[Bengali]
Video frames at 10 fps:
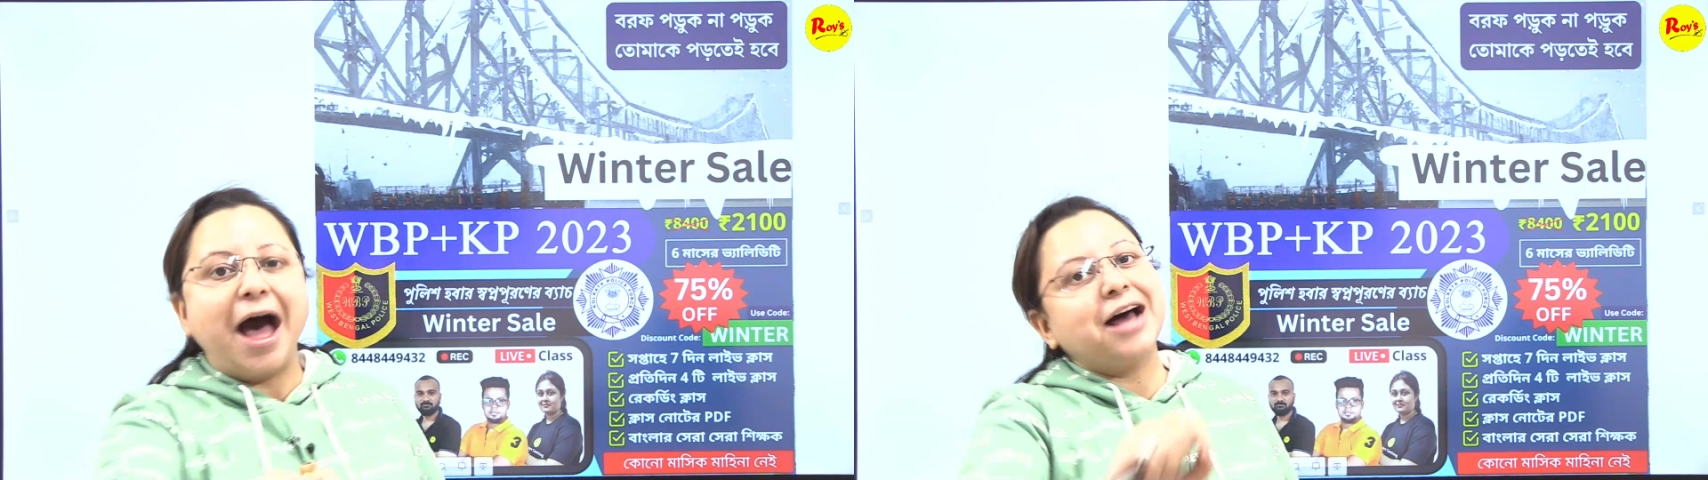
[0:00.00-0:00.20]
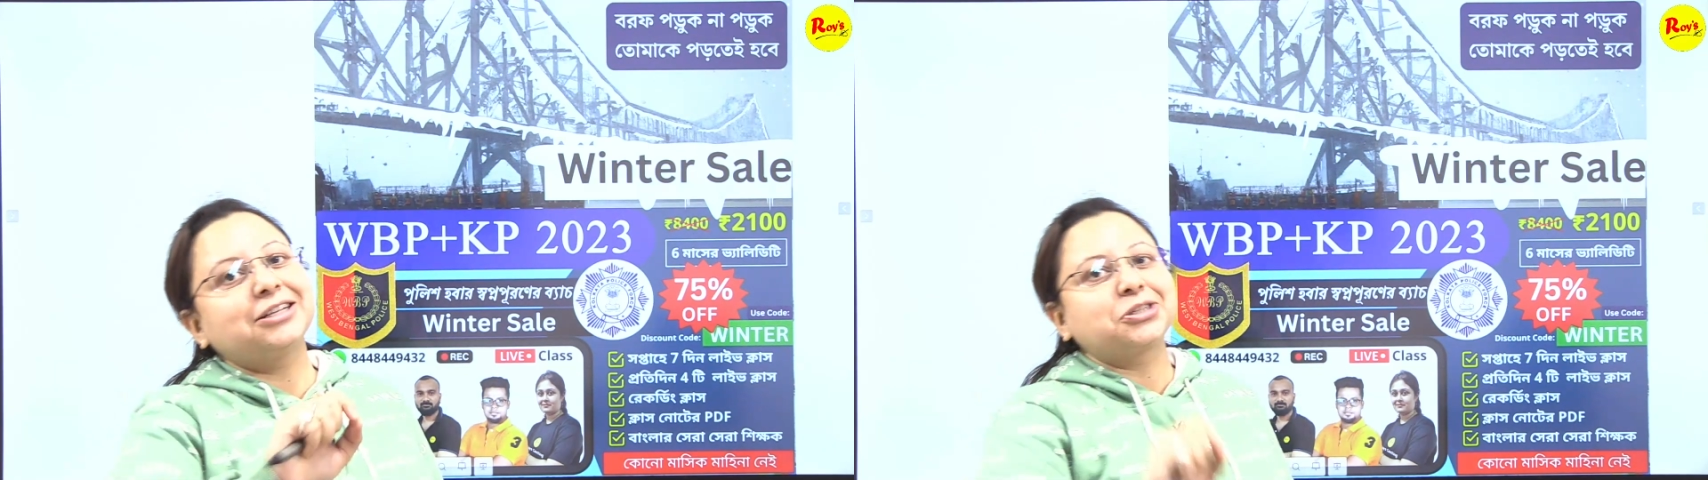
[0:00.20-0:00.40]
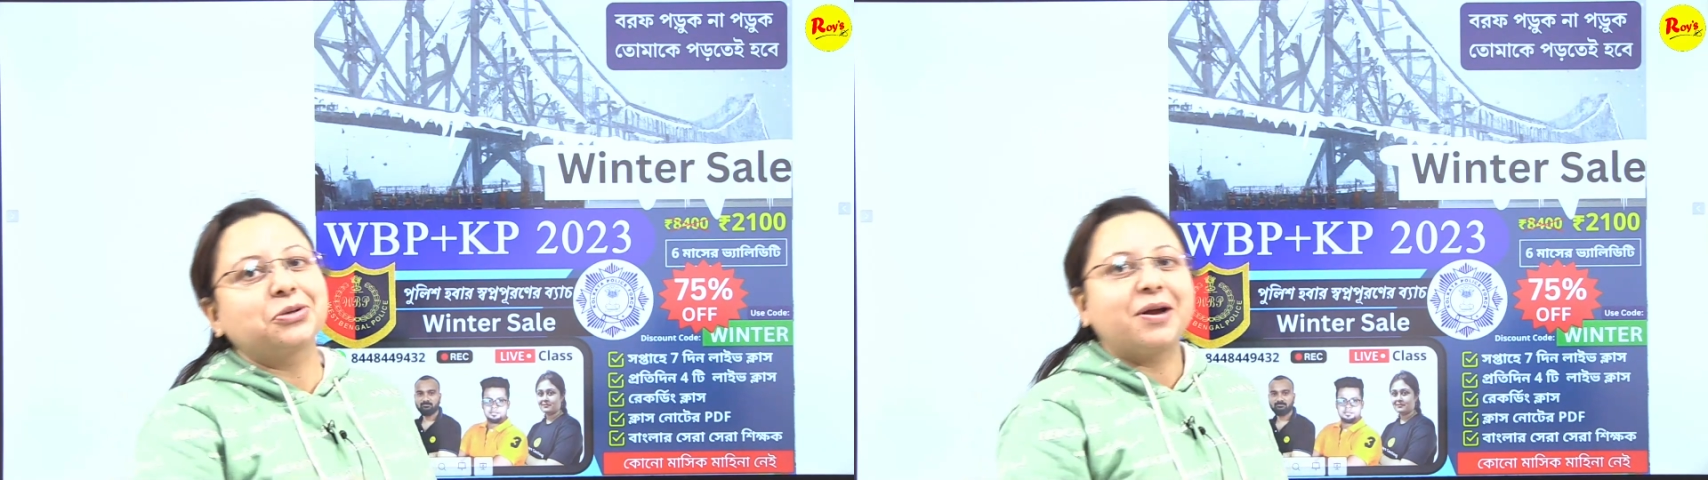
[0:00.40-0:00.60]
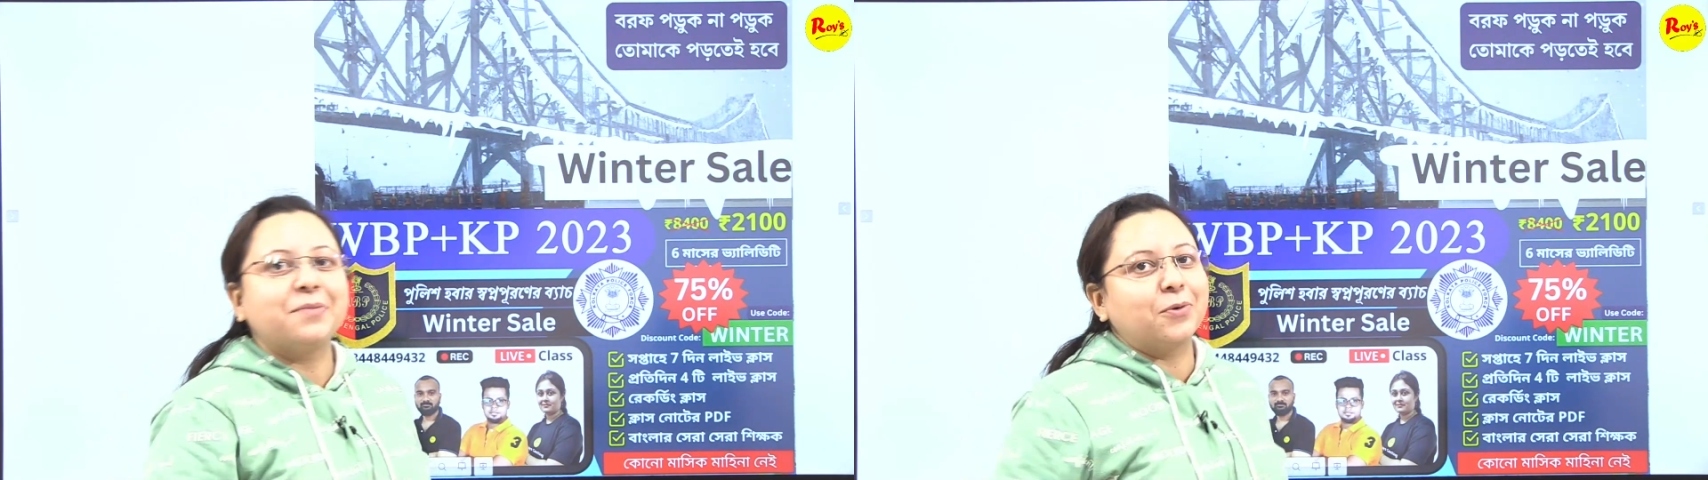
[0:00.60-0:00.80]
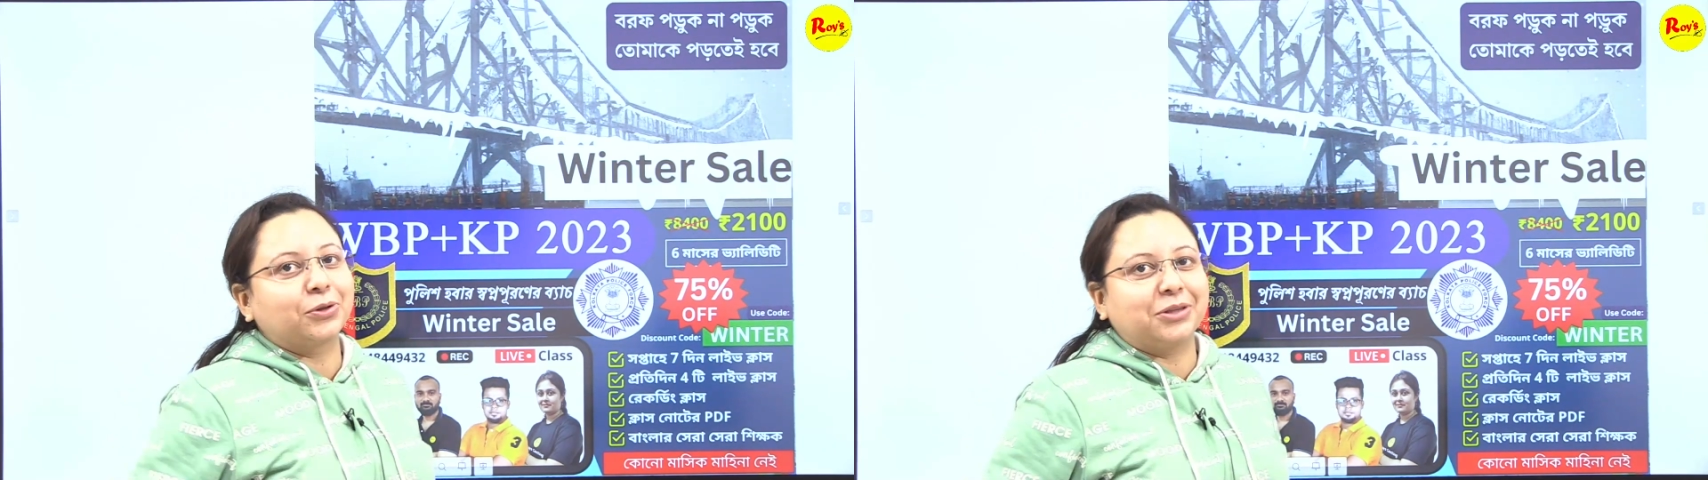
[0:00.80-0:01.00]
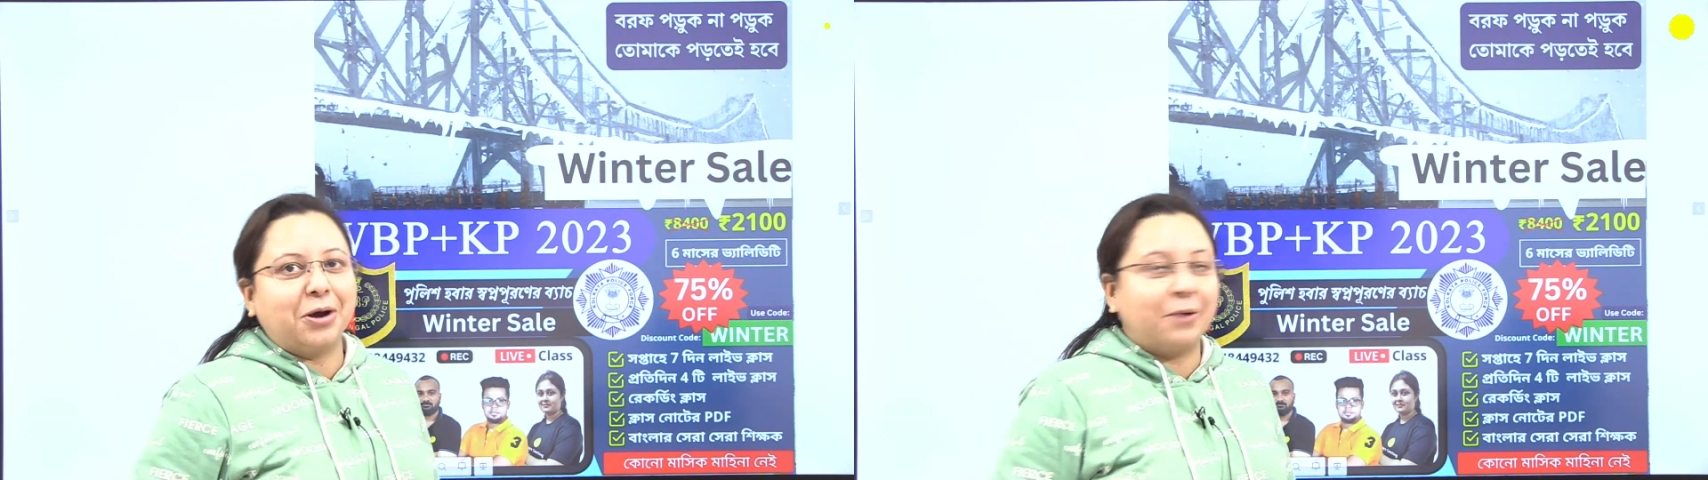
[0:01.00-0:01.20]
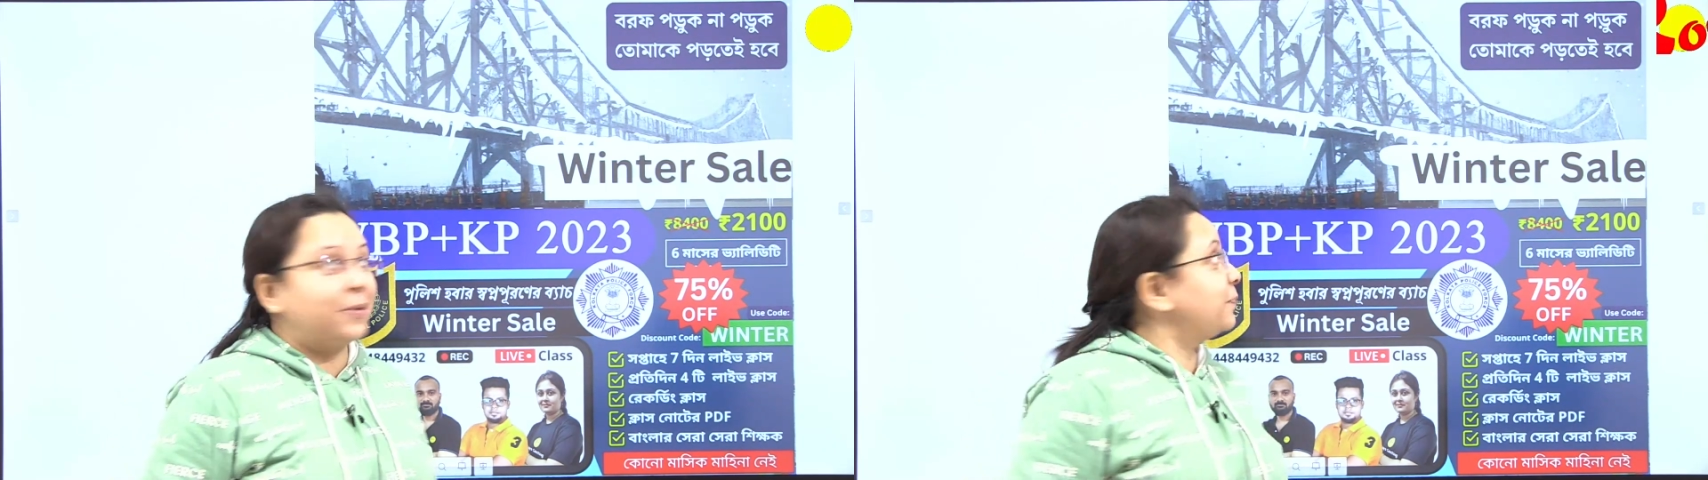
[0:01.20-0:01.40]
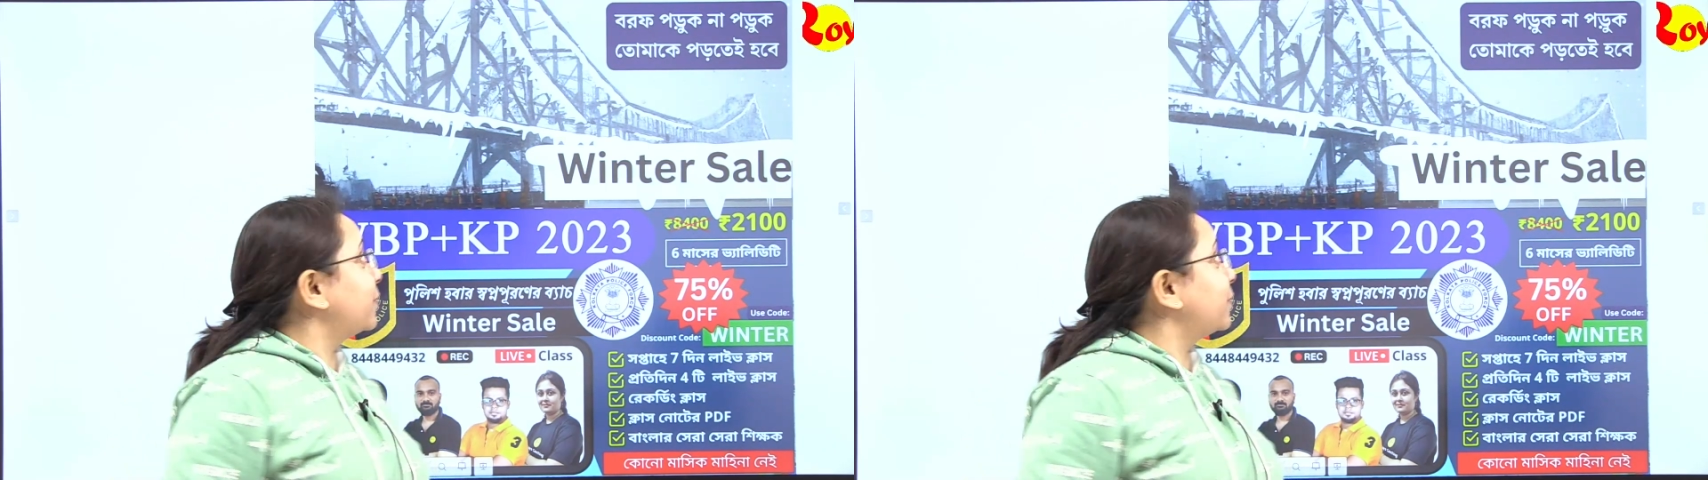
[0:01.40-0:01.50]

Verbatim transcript: আজ তোমায় পড়তে হবে